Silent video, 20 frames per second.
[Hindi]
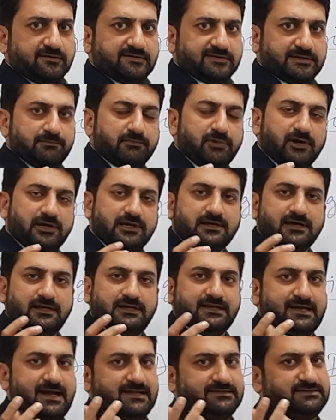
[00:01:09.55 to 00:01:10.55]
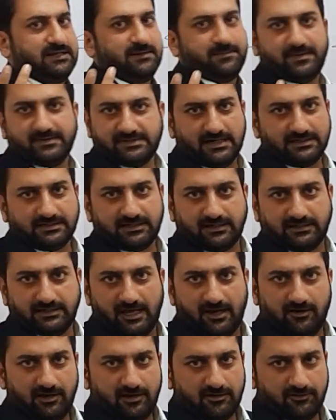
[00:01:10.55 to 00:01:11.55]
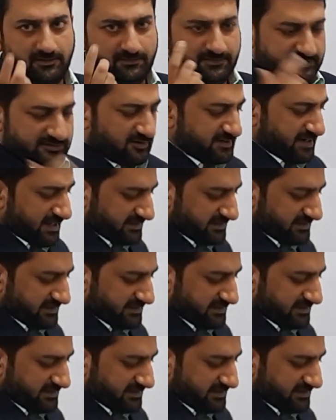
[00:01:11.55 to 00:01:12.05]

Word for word: सिम्बोलिकली कैसे रिप्रेजेंट करना है और हम उसको